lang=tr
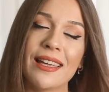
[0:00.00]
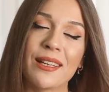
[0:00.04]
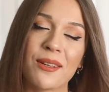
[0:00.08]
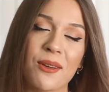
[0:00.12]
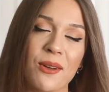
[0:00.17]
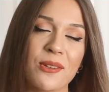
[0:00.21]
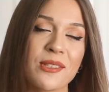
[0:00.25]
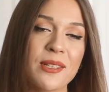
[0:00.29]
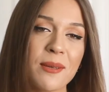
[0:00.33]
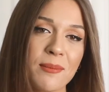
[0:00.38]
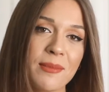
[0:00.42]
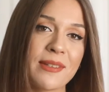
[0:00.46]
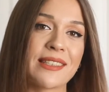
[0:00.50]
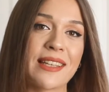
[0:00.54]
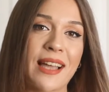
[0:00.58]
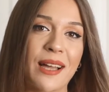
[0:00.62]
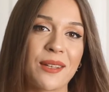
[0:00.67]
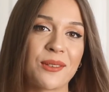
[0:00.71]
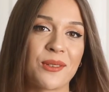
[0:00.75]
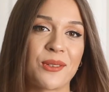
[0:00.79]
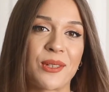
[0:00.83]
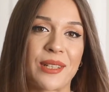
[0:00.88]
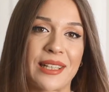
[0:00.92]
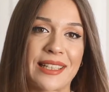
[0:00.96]
ilk önce
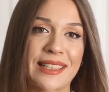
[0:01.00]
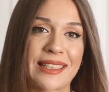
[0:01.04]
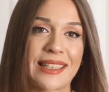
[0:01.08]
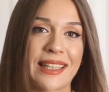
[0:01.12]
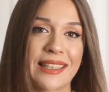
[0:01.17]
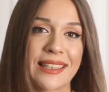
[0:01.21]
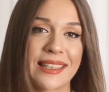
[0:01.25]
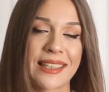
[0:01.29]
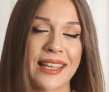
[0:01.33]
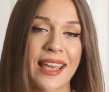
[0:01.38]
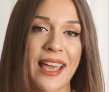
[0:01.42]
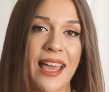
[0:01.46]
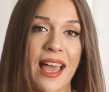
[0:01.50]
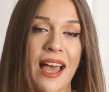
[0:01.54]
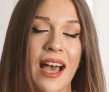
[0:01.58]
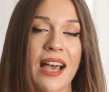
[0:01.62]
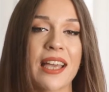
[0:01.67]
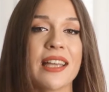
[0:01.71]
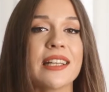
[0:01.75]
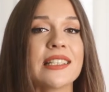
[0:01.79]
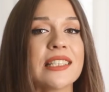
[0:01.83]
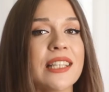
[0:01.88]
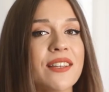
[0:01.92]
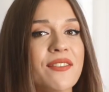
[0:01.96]
bizden duyun istedik.
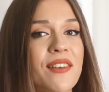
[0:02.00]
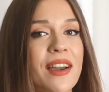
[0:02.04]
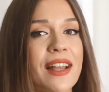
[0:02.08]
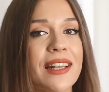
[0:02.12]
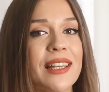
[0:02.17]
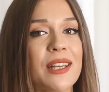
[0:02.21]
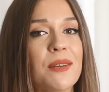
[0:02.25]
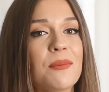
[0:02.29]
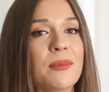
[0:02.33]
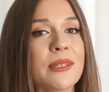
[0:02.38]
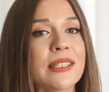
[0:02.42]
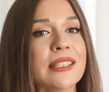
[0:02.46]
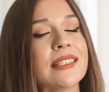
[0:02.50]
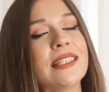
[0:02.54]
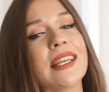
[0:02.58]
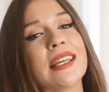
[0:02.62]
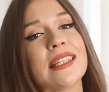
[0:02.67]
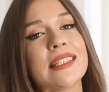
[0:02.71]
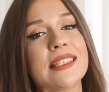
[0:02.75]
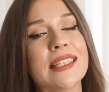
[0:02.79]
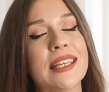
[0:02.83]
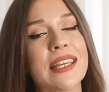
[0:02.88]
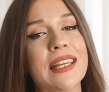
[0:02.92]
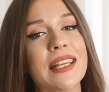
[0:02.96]
Hayırseverlerimizin
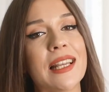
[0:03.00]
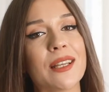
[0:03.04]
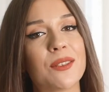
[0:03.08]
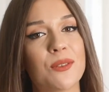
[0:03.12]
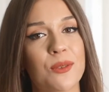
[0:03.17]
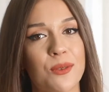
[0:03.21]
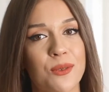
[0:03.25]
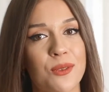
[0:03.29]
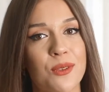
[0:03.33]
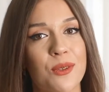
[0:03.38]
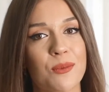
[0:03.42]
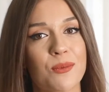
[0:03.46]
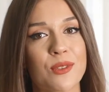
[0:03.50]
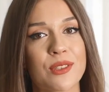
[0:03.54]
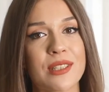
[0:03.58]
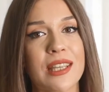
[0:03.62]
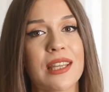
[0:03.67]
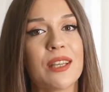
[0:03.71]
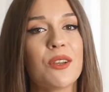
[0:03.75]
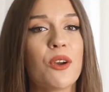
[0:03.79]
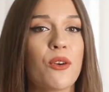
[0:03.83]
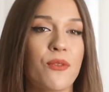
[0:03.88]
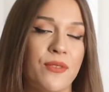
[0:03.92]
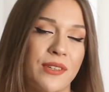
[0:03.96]
desteğiyle tuttuğumuz
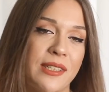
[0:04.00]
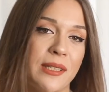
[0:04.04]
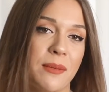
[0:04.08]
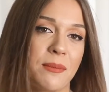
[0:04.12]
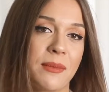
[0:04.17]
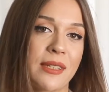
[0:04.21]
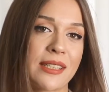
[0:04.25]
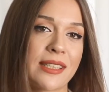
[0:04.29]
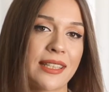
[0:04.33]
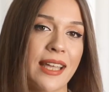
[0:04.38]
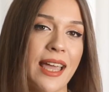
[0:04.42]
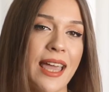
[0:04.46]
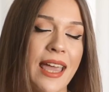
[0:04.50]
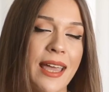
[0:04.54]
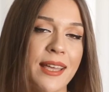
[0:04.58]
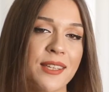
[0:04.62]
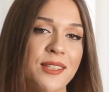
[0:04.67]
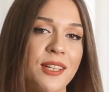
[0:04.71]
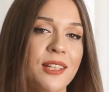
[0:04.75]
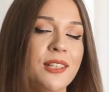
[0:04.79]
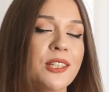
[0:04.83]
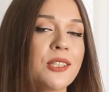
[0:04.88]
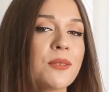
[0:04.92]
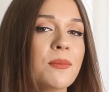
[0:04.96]
yeni ofisimizde
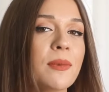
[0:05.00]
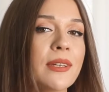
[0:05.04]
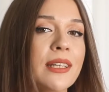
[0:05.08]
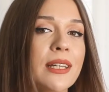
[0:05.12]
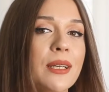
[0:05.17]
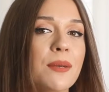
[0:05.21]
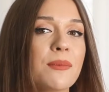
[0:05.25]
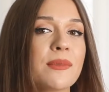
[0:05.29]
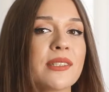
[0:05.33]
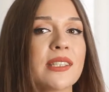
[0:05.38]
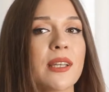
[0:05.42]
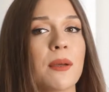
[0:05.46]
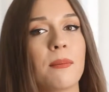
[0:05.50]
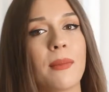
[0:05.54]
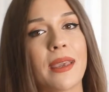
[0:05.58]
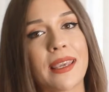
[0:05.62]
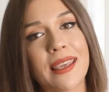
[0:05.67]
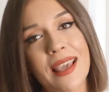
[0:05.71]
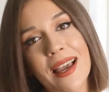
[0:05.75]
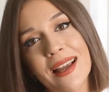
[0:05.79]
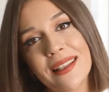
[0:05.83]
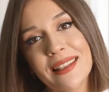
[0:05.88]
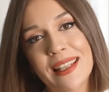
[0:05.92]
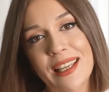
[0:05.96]
çalışmalarımıza
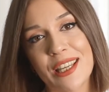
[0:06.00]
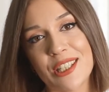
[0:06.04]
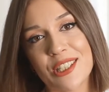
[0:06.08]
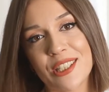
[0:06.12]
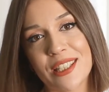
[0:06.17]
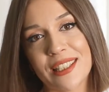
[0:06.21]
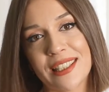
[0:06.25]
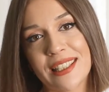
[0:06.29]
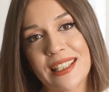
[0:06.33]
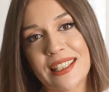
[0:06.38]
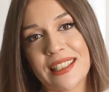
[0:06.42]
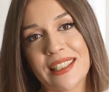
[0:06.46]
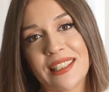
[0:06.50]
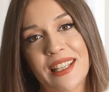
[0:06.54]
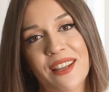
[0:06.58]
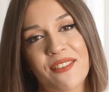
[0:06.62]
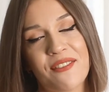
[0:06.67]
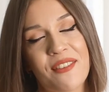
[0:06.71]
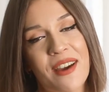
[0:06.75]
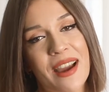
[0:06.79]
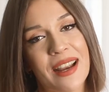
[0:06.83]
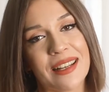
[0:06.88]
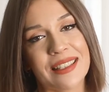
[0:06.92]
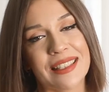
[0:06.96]
mekan değişikliğinin
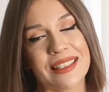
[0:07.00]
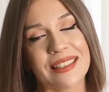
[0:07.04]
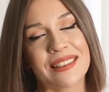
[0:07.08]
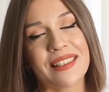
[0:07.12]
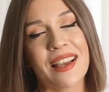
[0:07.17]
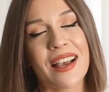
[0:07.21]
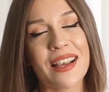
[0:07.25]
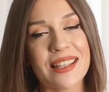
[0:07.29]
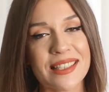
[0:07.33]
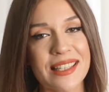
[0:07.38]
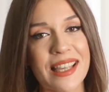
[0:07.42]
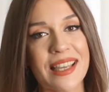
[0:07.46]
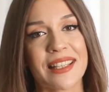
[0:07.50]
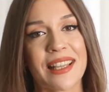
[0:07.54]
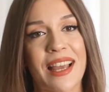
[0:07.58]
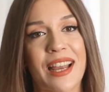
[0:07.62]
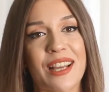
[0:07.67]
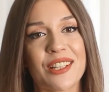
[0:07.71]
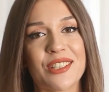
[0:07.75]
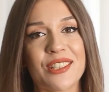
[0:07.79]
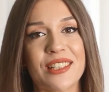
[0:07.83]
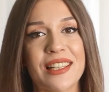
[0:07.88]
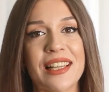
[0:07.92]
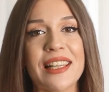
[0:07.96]
de verdiği taze
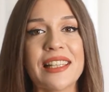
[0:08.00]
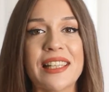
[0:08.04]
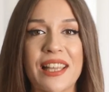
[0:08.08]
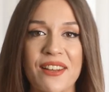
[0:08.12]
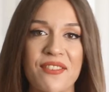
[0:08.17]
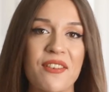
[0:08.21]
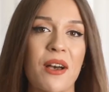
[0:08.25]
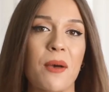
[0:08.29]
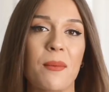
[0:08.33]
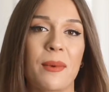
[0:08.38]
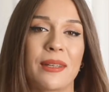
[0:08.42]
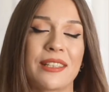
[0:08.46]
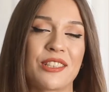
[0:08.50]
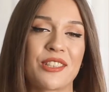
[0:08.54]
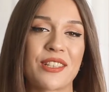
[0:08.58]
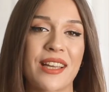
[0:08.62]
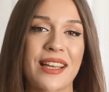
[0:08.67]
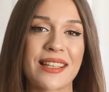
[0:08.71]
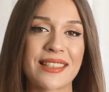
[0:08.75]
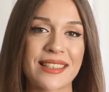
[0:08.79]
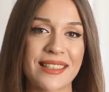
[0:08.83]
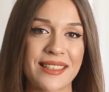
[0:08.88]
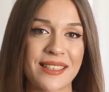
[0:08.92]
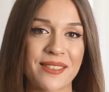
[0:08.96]
enerjiyle devam
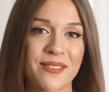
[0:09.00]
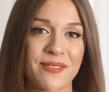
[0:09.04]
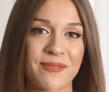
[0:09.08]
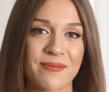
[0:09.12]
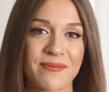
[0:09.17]
edeceğiz.